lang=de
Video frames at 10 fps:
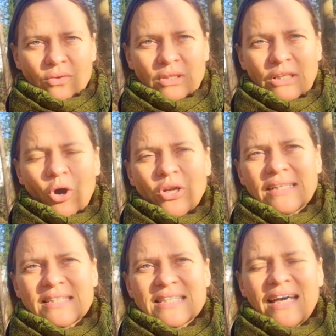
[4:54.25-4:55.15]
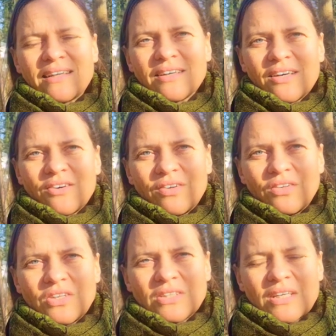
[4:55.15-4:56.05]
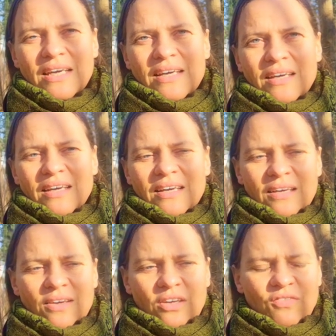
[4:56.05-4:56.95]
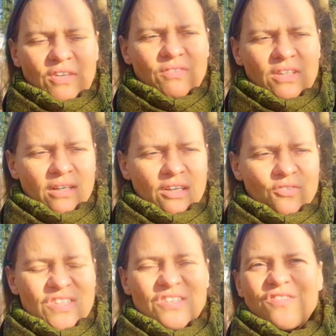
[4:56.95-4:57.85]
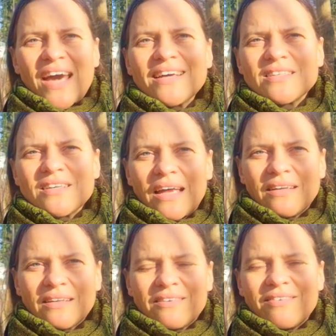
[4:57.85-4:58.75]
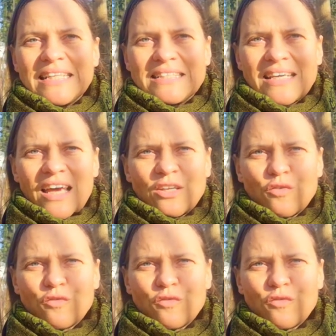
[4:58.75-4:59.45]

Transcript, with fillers: Und in der heutigen Zeit, finde ich, gewinnen wieder gewisse Werte an Qualität,